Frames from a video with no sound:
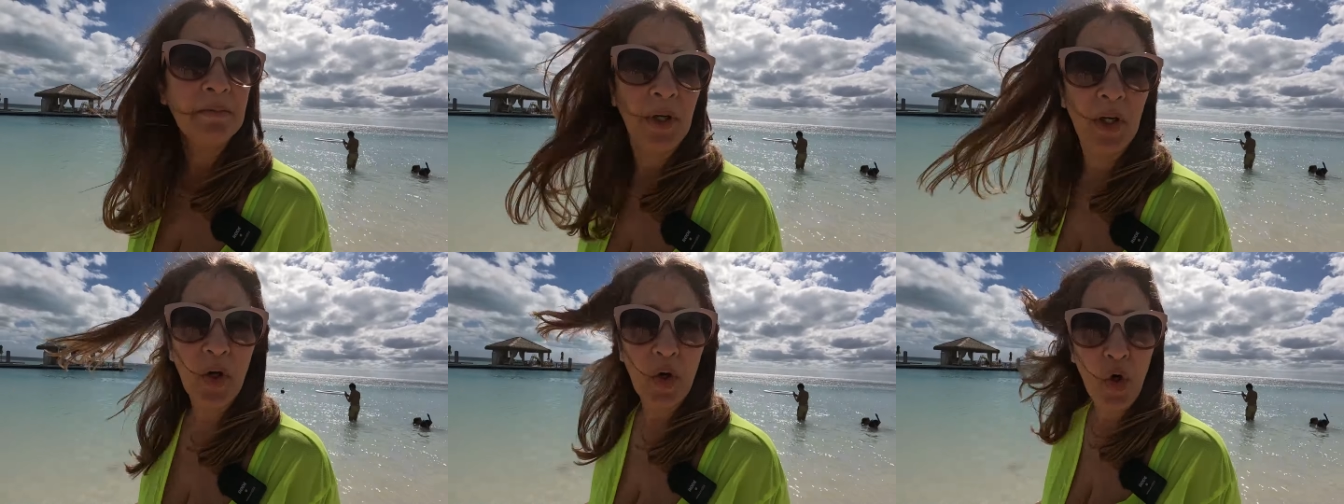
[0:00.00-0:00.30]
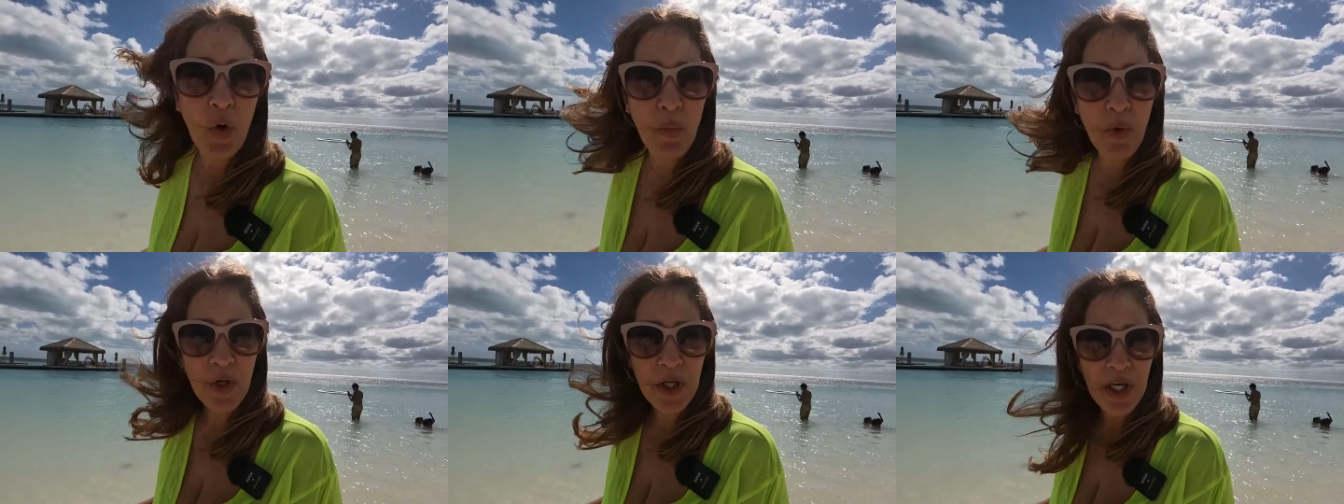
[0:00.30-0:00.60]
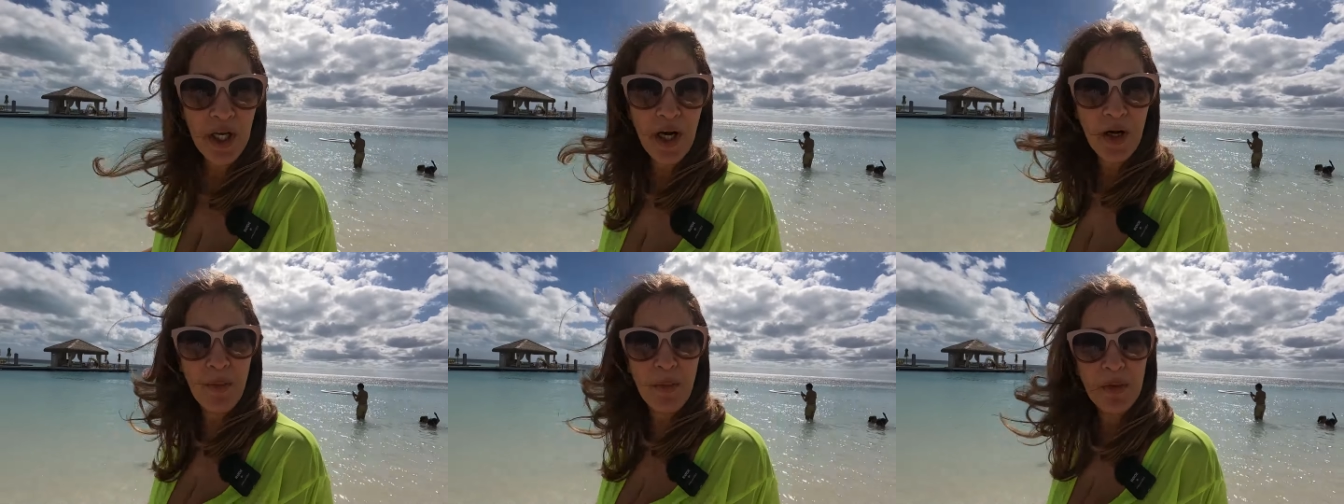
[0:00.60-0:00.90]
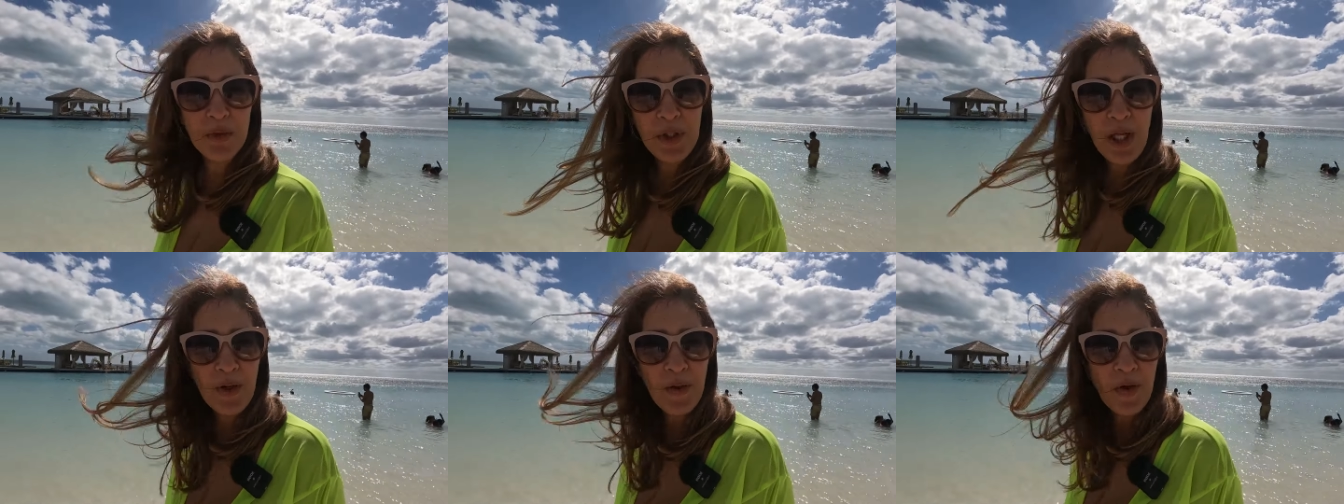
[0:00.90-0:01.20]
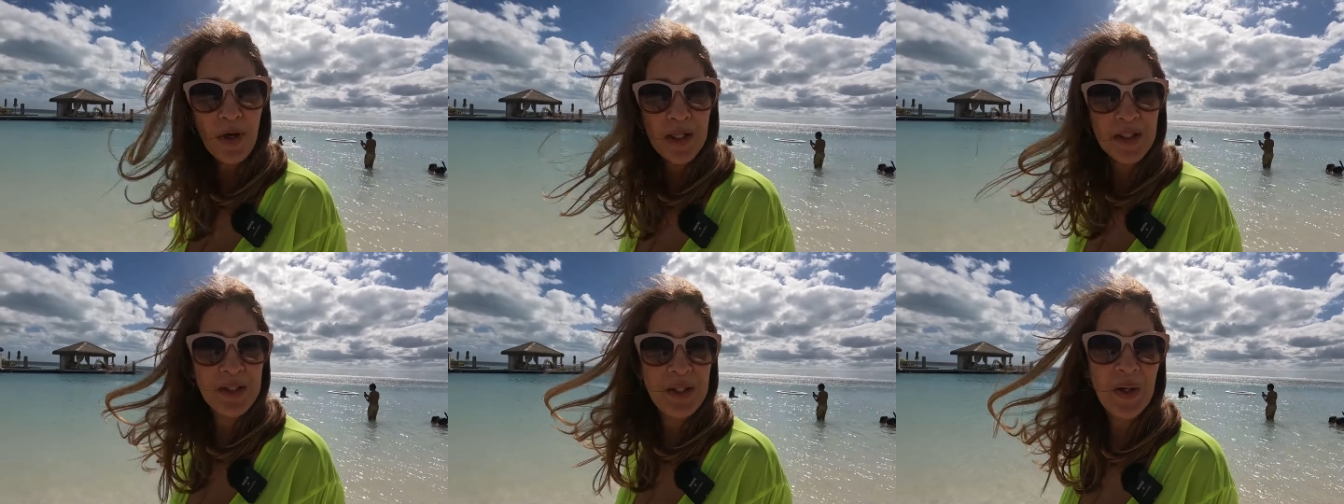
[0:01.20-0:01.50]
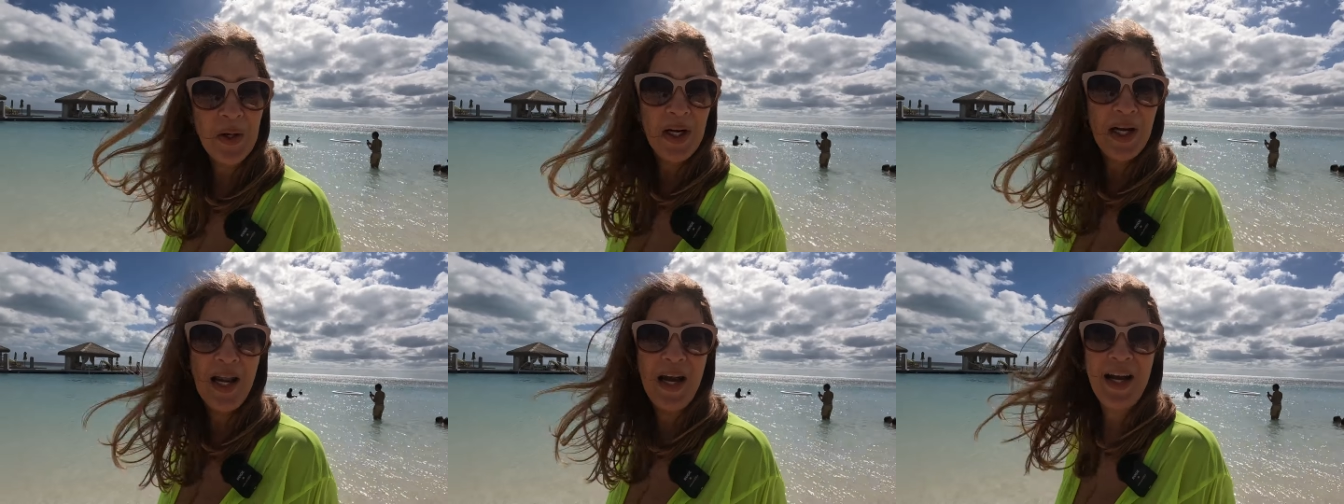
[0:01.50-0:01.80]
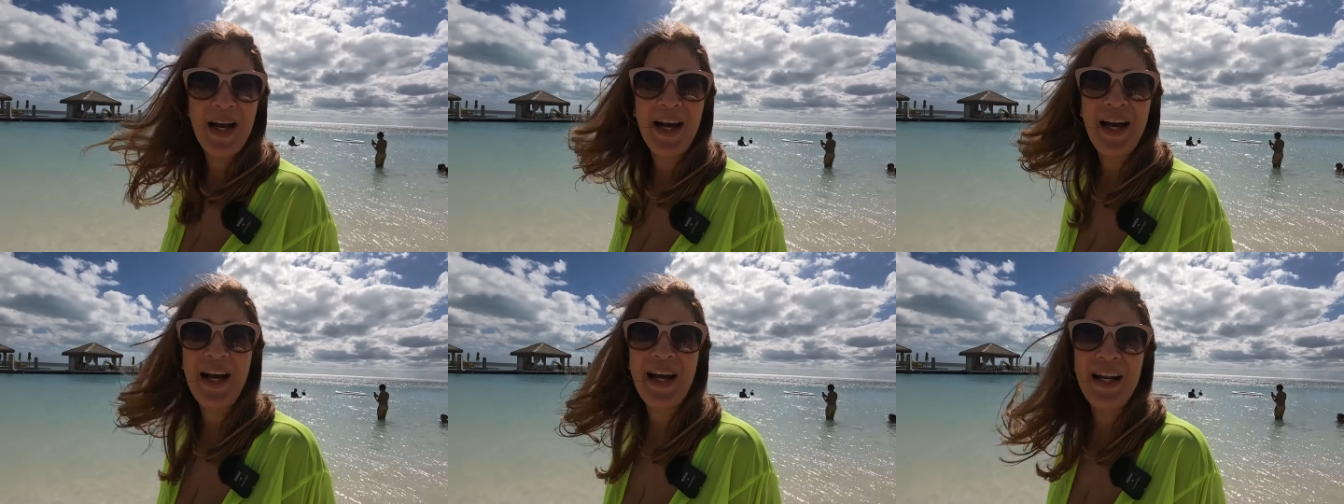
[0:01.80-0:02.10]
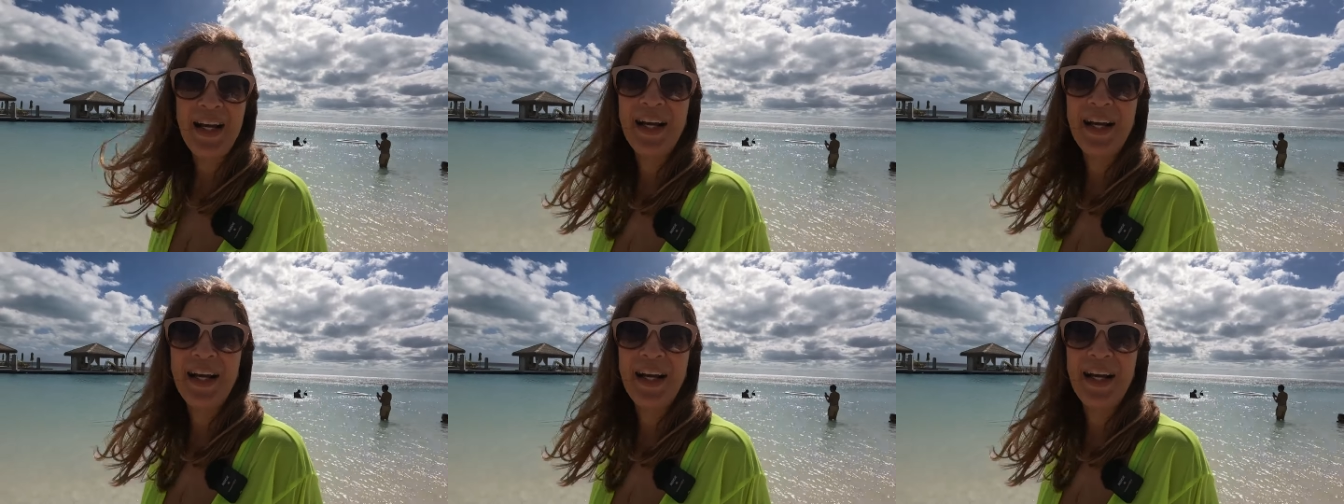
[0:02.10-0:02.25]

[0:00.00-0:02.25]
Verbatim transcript: pero como quiera no me gusta coger sol en la cara.